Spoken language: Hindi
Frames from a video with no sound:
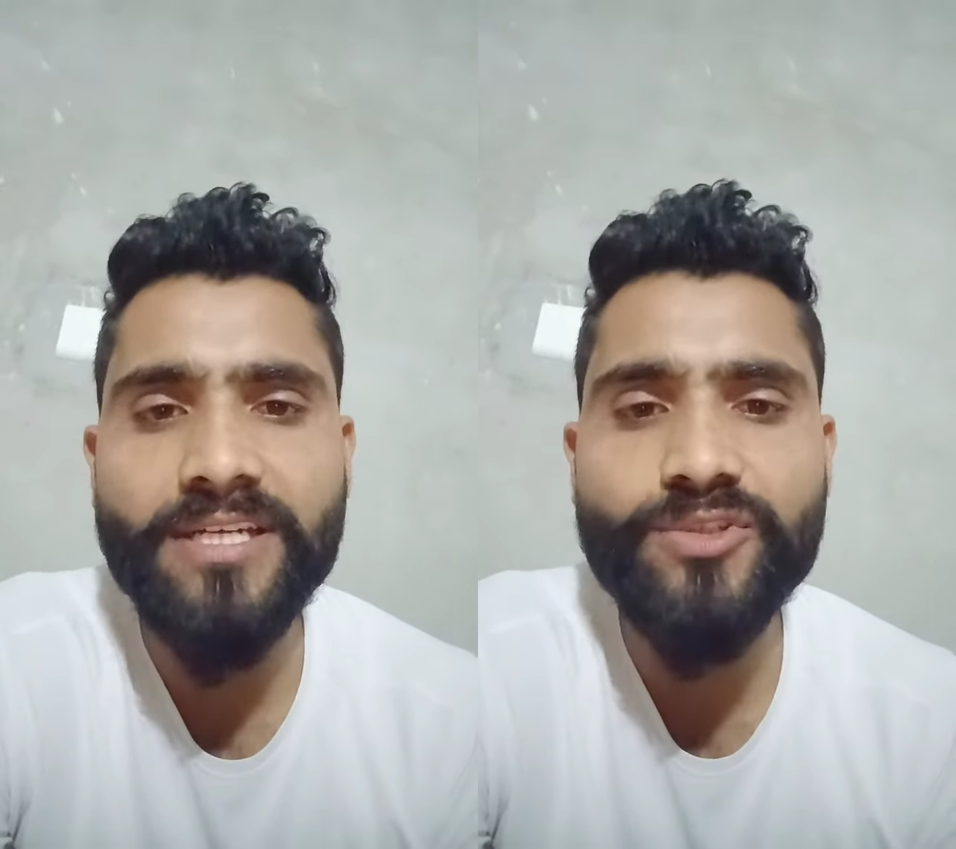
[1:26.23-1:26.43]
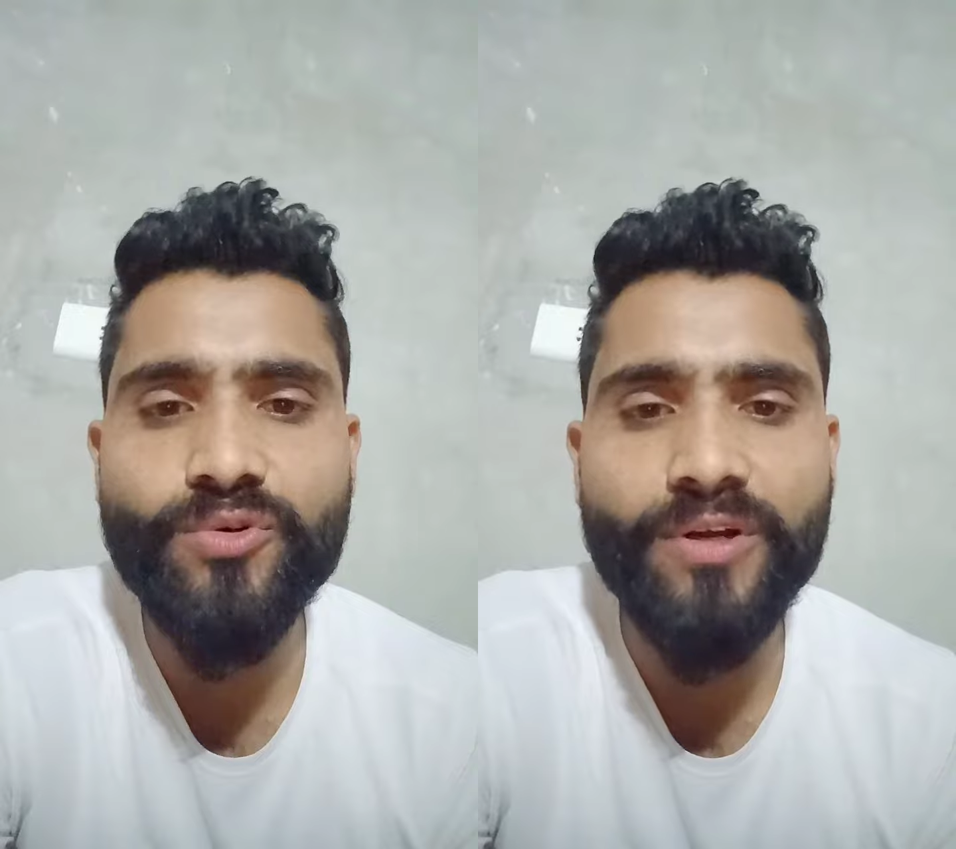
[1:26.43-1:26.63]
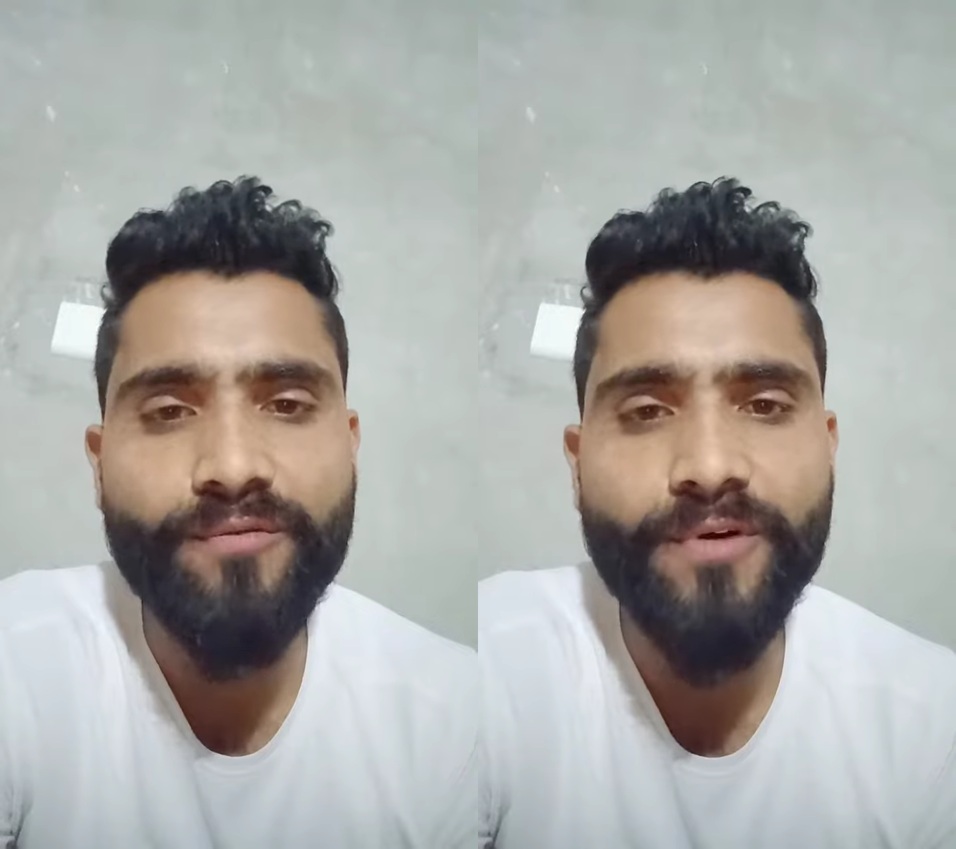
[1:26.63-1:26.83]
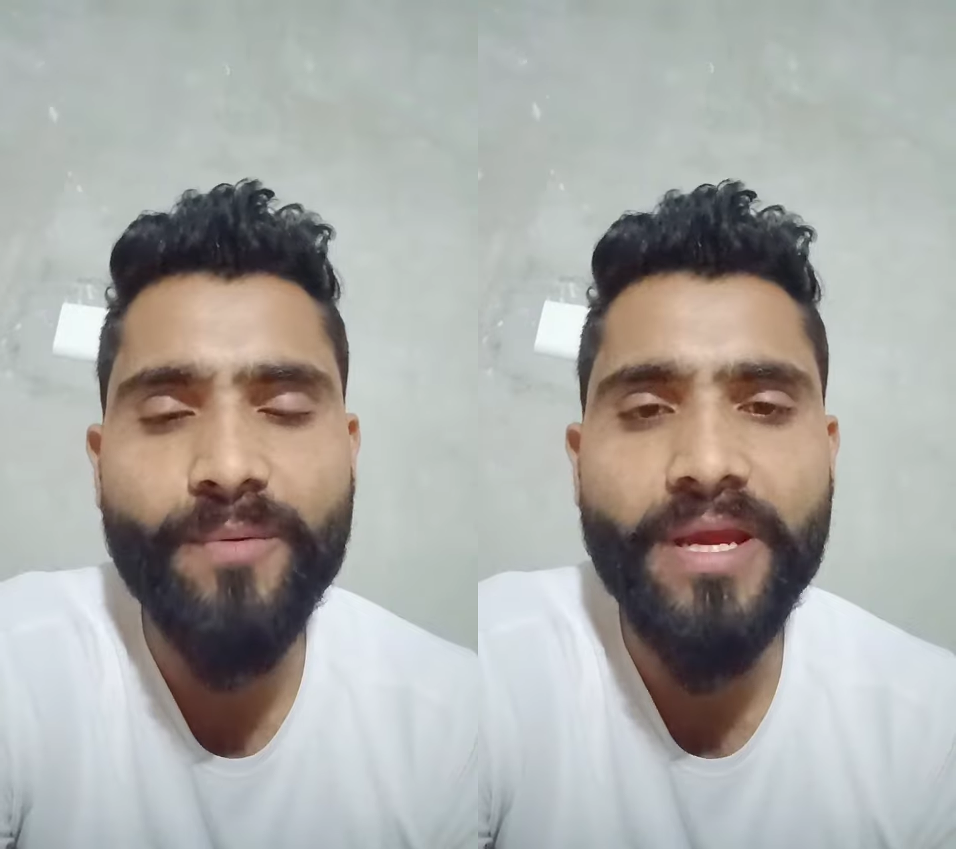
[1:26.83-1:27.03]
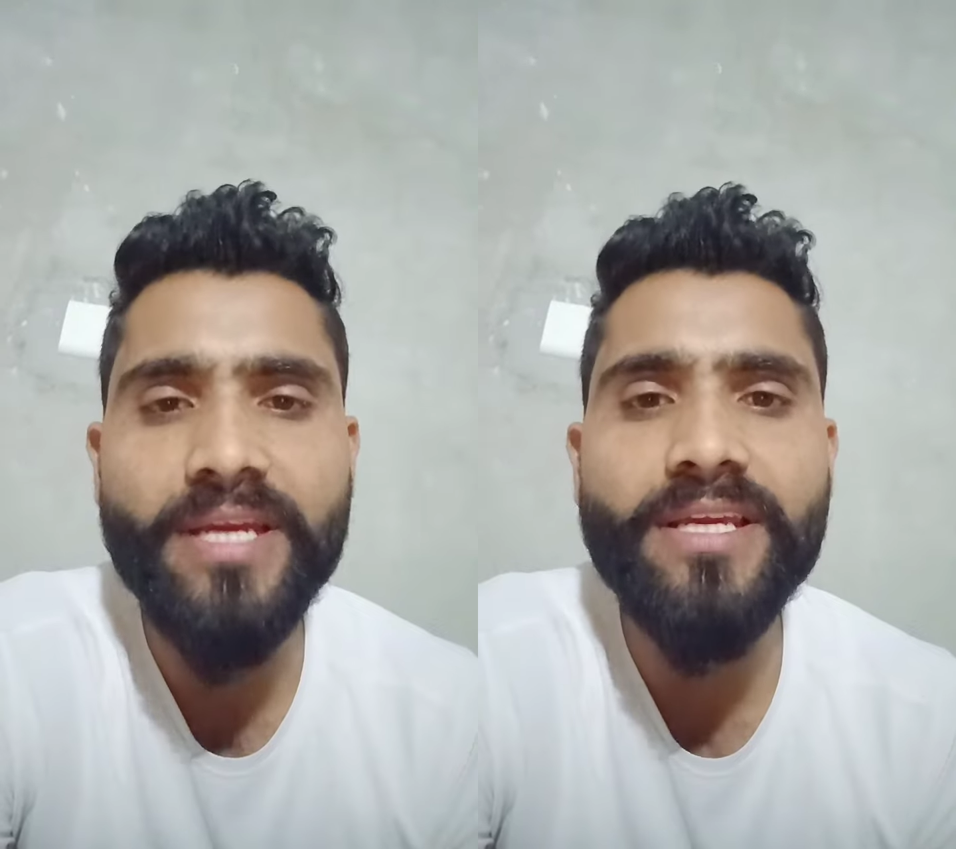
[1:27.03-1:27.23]
चांस तो
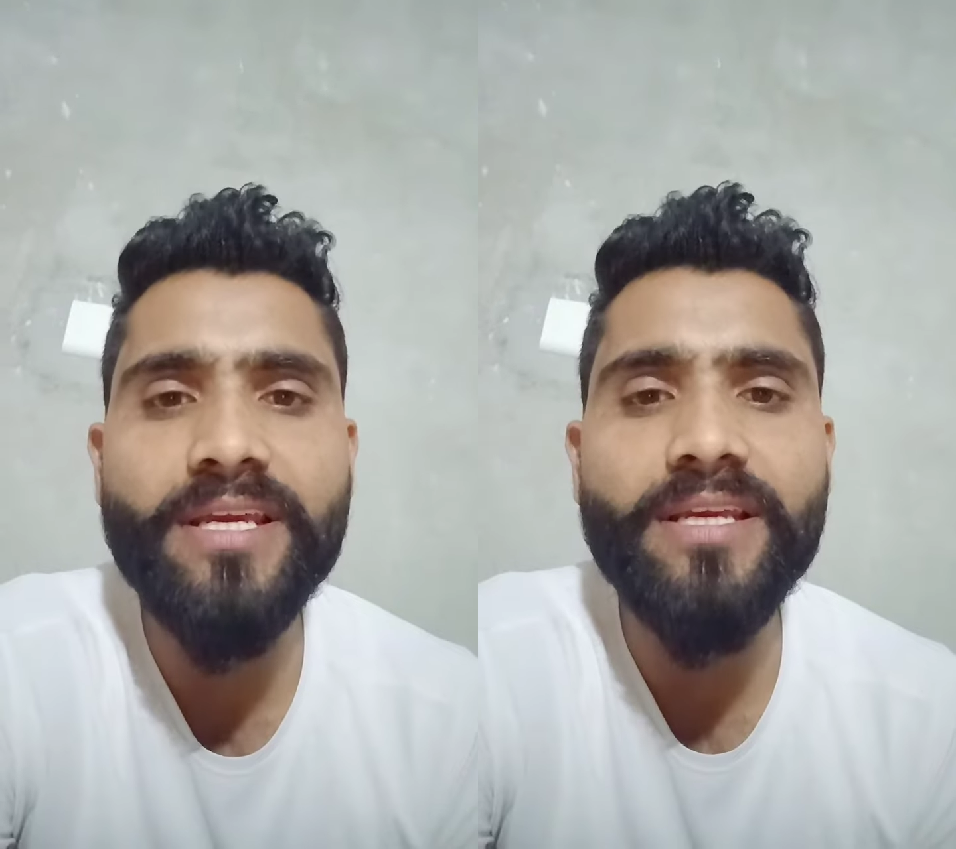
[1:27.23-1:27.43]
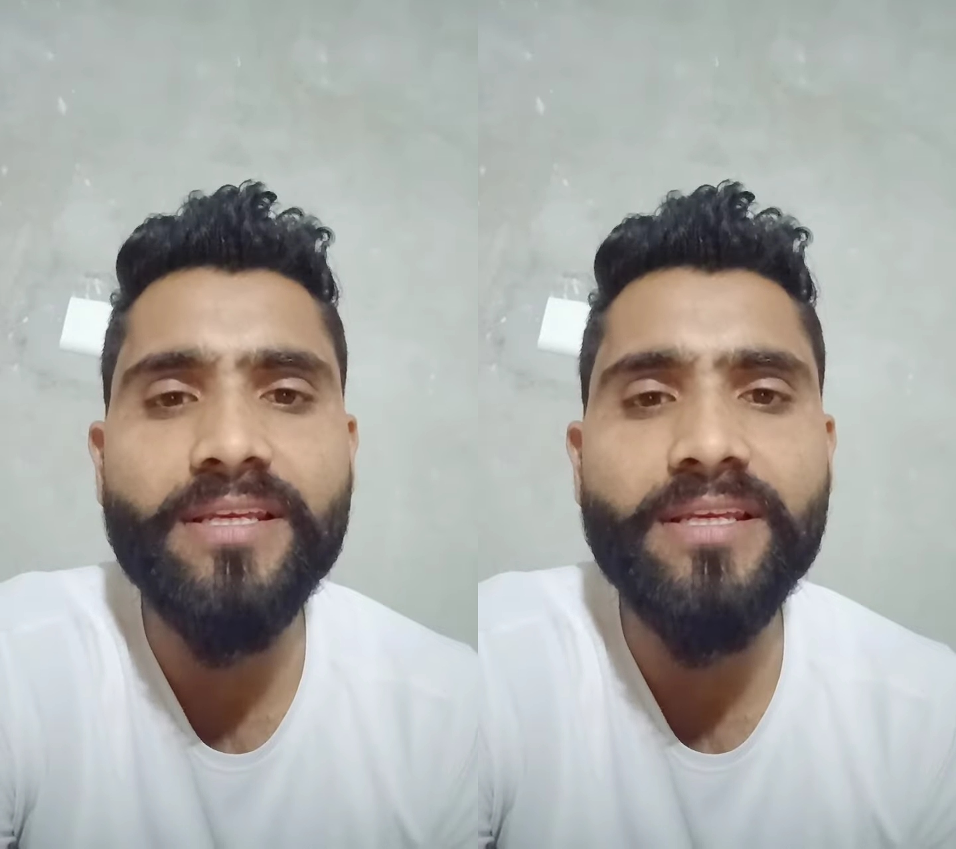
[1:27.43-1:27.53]
कन्फर्म है कि